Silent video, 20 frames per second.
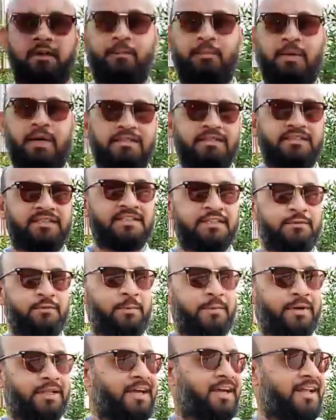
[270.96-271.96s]
मानसी जी
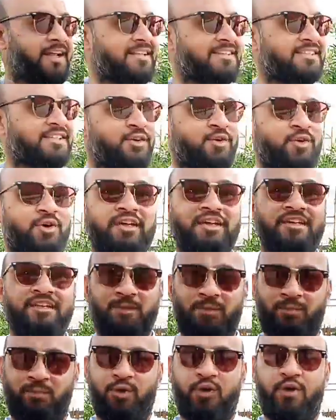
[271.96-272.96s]
मैं बताना चाहूँगा ये
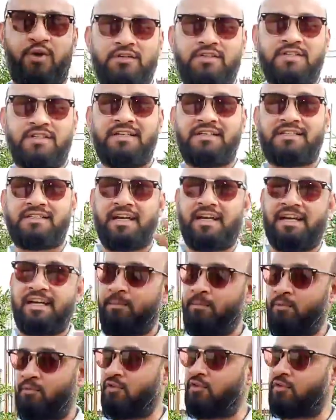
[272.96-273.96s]
जो प्लॉट्स हैं ये सारे
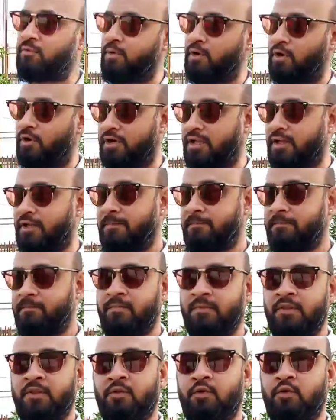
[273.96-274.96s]
अप्रूव्ड प्लॉट हैं
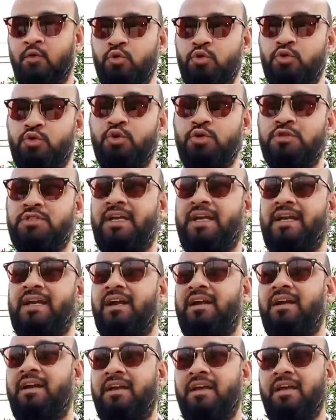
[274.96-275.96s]
okay. उसको चेक
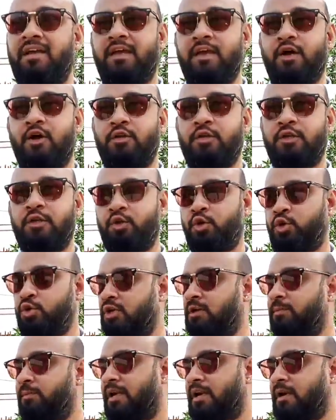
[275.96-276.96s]
करने के क्या होते हैं दो
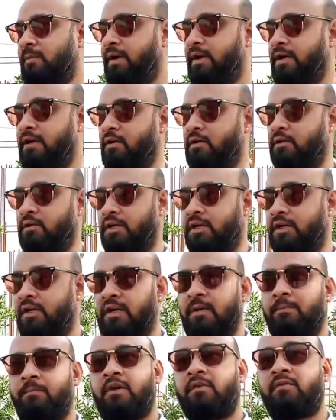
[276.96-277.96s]
तीन पैरामीटर होते हैं
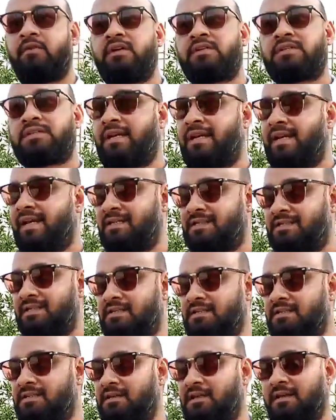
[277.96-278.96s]
नंबर वन इसका
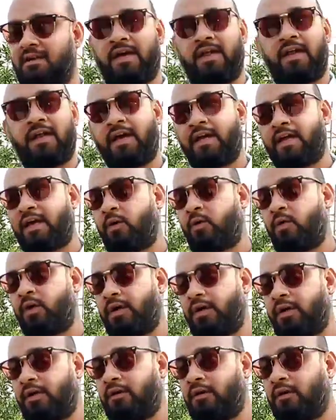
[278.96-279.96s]
लाइसेंस रह रहा आया
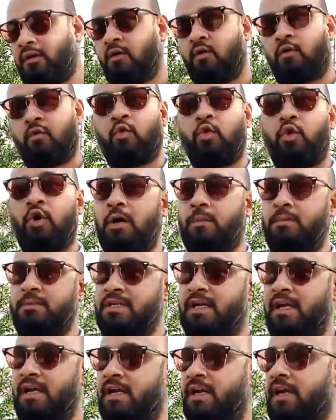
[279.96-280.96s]
हुआ है वो आप
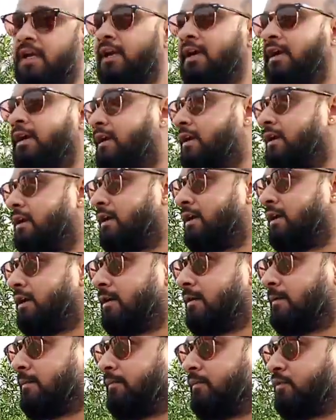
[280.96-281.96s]
जाके
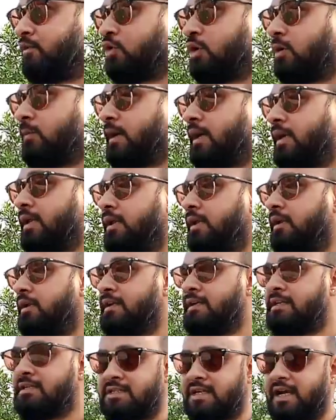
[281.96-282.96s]
जो हमारी
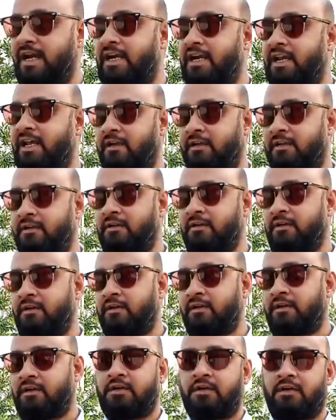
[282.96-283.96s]
साइट है
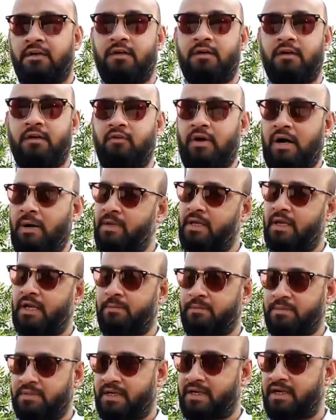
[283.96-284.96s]
वहाँ पे
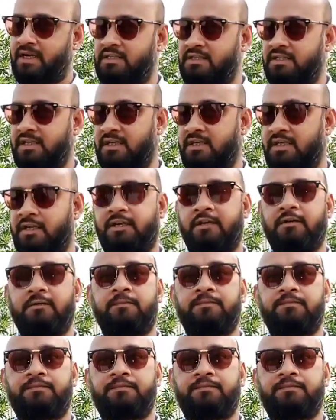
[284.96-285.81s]
जाके आप चेक कर सकते हैं